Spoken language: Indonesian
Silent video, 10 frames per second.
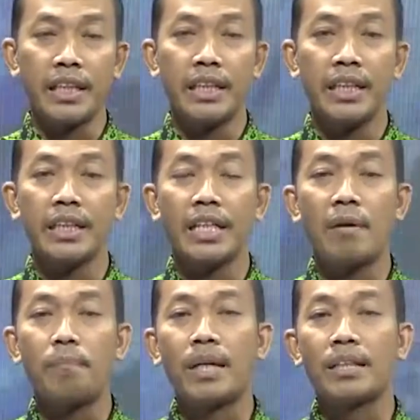ini
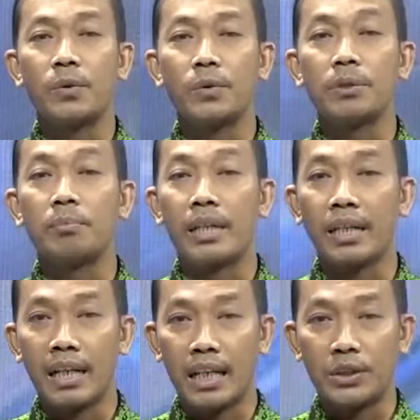dapat terus
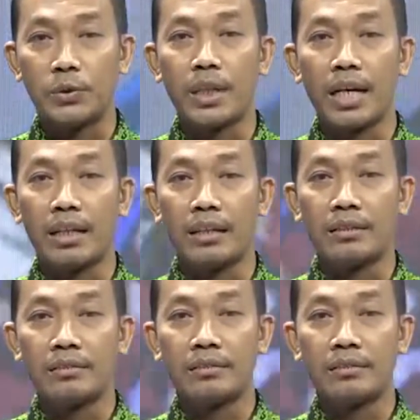berkelanjutan.